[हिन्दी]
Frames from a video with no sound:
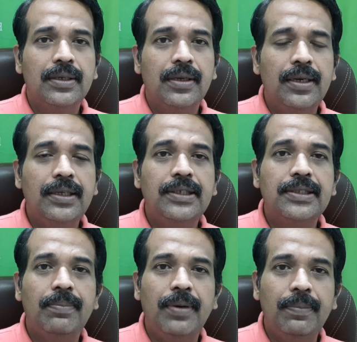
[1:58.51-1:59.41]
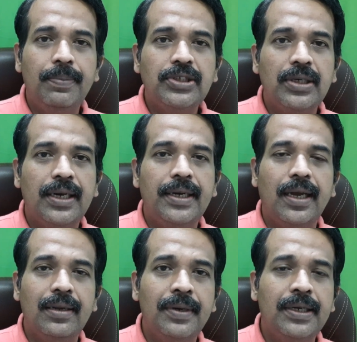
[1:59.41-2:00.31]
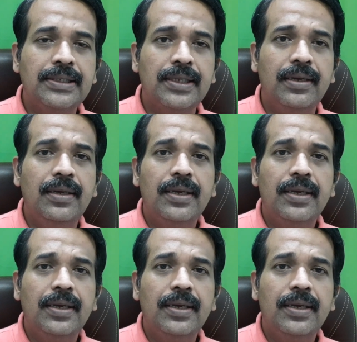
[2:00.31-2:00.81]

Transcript: यानी जैसे ब्लड प्रेशर है डायबिटीज़ है